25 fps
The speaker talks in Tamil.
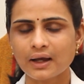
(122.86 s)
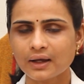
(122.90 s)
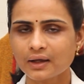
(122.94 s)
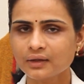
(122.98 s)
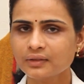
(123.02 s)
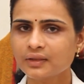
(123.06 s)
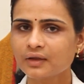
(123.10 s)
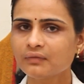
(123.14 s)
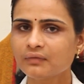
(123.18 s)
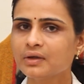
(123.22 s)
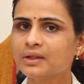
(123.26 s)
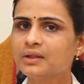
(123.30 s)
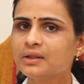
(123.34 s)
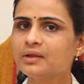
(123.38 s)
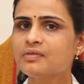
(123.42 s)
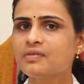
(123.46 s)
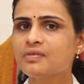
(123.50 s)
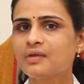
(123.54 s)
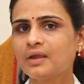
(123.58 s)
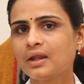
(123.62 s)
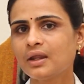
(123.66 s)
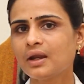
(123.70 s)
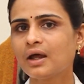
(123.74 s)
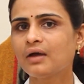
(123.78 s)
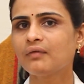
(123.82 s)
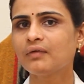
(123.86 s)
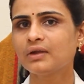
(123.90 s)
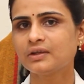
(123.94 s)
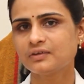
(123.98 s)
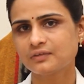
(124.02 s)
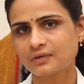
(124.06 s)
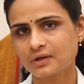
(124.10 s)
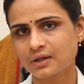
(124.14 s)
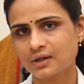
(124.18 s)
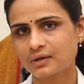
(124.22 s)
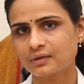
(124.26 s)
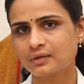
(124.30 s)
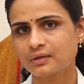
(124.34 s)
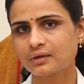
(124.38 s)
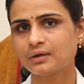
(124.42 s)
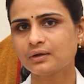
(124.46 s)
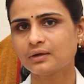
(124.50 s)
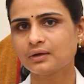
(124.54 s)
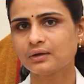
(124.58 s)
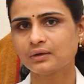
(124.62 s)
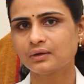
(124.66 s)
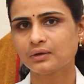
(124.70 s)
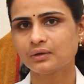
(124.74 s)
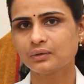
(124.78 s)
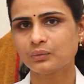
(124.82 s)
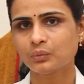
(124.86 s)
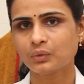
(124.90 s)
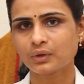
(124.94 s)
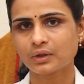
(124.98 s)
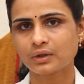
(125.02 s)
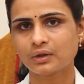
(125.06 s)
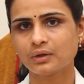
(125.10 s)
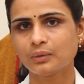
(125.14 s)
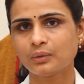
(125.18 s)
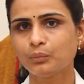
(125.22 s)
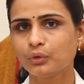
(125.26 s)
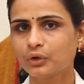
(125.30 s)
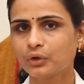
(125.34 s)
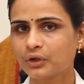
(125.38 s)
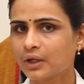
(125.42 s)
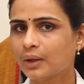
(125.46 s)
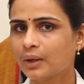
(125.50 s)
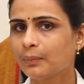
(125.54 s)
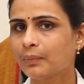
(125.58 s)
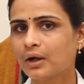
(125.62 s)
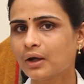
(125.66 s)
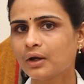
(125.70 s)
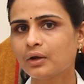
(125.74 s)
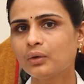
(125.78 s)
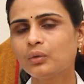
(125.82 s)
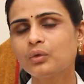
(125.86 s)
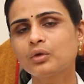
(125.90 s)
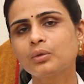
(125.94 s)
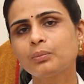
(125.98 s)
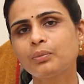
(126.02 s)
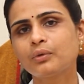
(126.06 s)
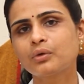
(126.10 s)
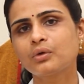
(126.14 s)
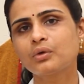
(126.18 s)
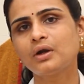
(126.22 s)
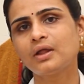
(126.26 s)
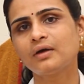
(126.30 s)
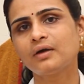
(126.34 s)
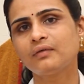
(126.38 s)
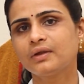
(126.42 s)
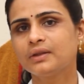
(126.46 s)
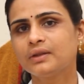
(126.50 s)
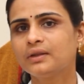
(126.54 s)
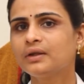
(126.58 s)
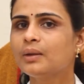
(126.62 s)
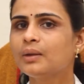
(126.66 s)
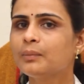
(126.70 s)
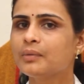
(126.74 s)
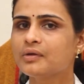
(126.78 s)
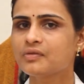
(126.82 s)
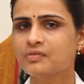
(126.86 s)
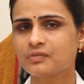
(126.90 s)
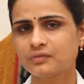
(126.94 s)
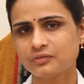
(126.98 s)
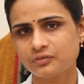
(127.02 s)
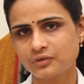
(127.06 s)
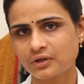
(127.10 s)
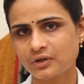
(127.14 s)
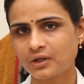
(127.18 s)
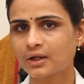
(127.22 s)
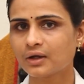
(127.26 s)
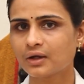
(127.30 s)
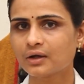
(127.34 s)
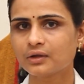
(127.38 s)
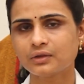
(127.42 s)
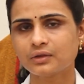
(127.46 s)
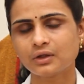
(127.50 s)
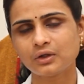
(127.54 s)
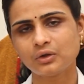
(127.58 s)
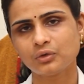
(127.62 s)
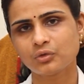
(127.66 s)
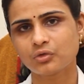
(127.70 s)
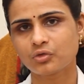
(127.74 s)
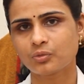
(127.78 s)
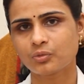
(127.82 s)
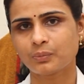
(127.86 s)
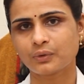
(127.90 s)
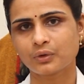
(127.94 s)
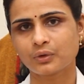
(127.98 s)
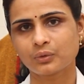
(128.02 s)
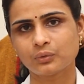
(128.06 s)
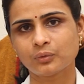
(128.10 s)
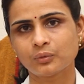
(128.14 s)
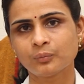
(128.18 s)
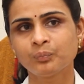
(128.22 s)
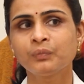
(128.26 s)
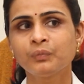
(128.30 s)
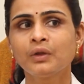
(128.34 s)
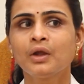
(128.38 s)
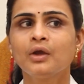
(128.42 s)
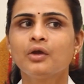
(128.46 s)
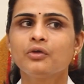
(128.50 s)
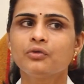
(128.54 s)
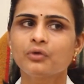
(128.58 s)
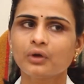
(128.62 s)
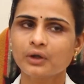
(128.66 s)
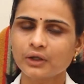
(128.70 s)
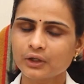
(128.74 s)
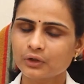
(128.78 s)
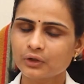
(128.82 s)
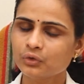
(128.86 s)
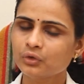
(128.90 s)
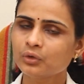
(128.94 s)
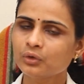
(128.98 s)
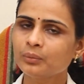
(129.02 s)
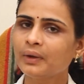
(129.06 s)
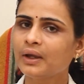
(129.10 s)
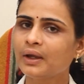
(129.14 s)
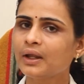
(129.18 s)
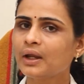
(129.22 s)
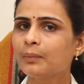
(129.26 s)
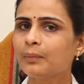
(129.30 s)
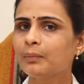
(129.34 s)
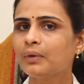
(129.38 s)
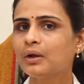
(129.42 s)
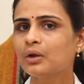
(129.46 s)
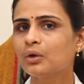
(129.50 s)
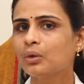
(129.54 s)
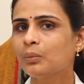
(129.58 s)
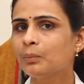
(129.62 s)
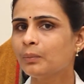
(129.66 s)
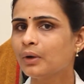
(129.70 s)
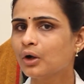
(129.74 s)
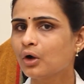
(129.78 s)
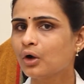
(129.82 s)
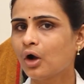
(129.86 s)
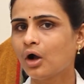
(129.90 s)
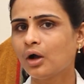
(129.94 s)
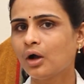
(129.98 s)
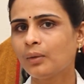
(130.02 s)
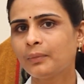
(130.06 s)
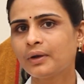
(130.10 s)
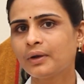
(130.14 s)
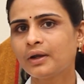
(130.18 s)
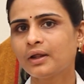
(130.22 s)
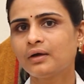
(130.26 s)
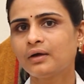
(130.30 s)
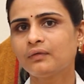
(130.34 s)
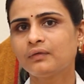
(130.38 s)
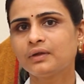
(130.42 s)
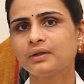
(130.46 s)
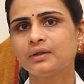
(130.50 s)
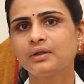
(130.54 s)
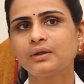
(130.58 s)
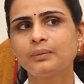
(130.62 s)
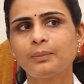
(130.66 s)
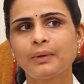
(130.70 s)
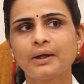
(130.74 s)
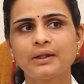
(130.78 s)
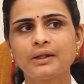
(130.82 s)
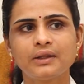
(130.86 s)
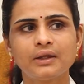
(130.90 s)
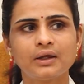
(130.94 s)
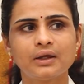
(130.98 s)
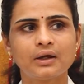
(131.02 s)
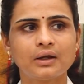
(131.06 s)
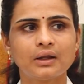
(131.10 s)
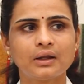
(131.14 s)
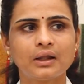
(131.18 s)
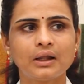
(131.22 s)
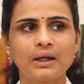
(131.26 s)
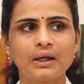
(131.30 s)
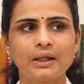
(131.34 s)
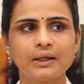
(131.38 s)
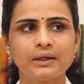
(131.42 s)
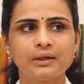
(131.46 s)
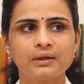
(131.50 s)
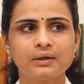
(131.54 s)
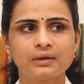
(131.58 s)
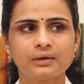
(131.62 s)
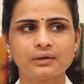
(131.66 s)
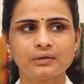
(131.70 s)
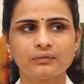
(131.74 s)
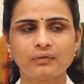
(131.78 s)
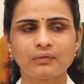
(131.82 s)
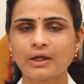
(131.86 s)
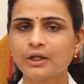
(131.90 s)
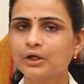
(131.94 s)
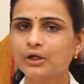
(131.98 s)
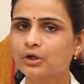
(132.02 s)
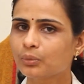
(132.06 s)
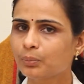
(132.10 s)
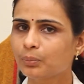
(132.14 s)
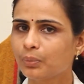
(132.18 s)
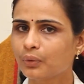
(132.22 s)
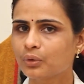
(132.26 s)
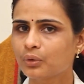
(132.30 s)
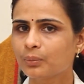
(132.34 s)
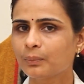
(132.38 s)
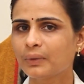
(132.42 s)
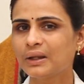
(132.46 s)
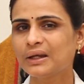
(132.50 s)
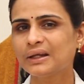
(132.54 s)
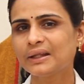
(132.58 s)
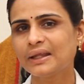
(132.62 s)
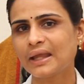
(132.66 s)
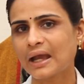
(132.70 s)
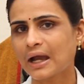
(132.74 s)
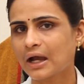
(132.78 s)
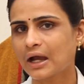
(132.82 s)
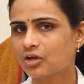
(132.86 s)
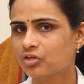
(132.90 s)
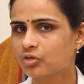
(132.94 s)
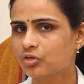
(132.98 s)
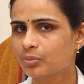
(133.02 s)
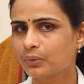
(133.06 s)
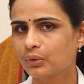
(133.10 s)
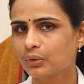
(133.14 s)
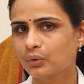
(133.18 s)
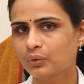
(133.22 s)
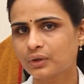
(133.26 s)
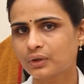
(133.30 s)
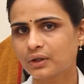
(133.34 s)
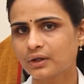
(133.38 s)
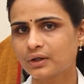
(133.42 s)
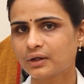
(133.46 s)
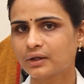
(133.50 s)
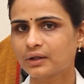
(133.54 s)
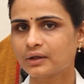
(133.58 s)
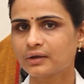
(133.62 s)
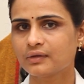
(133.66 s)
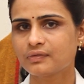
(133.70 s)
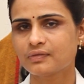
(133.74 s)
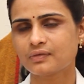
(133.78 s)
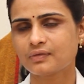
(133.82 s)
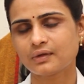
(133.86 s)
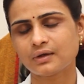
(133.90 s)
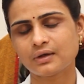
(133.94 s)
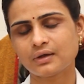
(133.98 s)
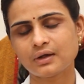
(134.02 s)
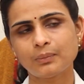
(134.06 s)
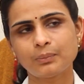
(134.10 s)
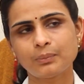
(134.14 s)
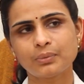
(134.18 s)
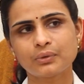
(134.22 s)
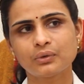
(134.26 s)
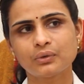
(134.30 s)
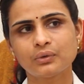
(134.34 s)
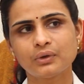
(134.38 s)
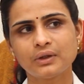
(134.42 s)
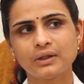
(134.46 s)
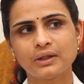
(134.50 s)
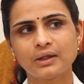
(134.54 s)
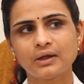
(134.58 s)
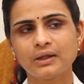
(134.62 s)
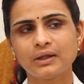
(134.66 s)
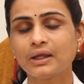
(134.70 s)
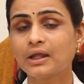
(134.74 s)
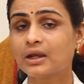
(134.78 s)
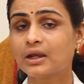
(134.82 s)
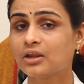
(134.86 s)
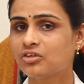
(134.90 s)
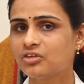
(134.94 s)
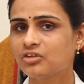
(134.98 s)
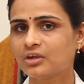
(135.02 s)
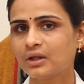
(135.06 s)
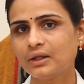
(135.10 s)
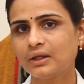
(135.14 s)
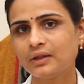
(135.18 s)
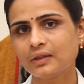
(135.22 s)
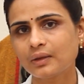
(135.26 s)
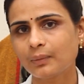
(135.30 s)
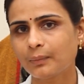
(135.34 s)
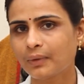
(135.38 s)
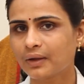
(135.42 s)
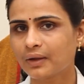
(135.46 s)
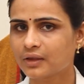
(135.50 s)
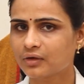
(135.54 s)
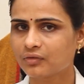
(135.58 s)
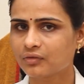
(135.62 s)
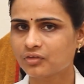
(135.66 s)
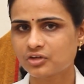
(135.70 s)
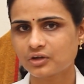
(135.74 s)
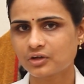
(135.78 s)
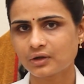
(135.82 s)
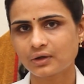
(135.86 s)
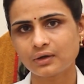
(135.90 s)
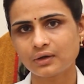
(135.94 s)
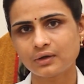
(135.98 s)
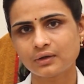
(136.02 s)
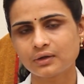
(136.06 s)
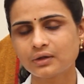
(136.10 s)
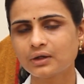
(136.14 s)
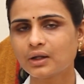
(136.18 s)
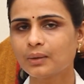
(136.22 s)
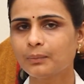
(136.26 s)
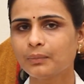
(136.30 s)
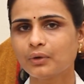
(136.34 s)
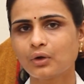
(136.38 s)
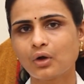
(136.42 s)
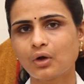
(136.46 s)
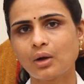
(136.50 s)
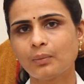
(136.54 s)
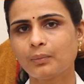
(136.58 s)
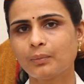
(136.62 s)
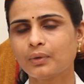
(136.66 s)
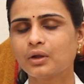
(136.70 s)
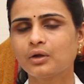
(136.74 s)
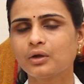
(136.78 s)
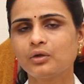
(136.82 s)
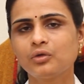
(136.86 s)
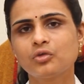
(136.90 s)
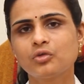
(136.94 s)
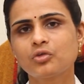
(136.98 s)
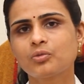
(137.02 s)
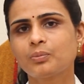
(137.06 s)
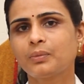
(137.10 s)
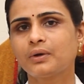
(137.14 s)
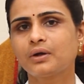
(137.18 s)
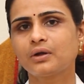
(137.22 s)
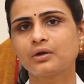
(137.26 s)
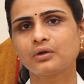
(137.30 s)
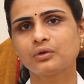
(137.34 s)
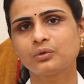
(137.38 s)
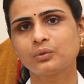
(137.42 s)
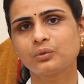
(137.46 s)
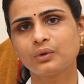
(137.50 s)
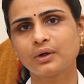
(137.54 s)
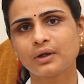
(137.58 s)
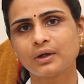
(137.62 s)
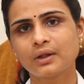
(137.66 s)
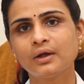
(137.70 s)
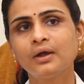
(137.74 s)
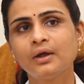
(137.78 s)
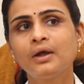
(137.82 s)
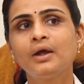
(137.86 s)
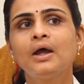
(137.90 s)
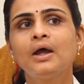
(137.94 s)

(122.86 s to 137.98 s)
அகத்தை வந்து சீராக வச்சுக்கிறதுக்கு ஒரு முக்கியமான ஒரு பொருளை வந்து நம்ம ஜீரகத்தை யூஸ் பண்ணுவோம் ஸோ இதுவுமே நம்ம ரொம்ப காமனாக வந்து பார்த்திங்கன்னா லைக் வயிற்று பொறுமல் கேஸ் ப்ளோட்டட்னஸ் அப்புறம் இந்த எரிச்சல் இந்த மாதிரி விஷயங்களுக்கு நம்ம காமனாக யூஸ் பண்ணுறது உண்டு